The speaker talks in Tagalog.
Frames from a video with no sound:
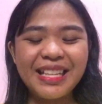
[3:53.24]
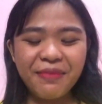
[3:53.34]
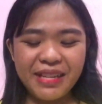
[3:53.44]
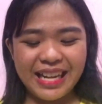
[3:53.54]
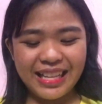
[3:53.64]
Next
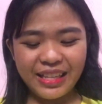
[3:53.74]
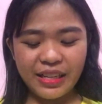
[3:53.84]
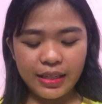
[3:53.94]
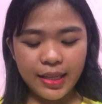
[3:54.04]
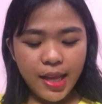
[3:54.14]
naman
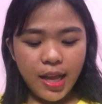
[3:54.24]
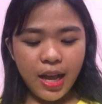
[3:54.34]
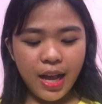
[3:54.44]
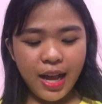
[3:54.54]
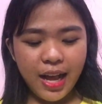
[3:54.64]
nating
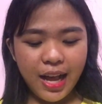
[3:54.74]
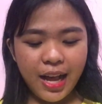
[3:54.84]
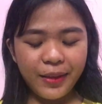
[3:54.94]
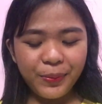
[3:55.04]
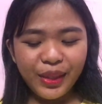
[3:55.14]

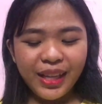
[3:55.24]
uh,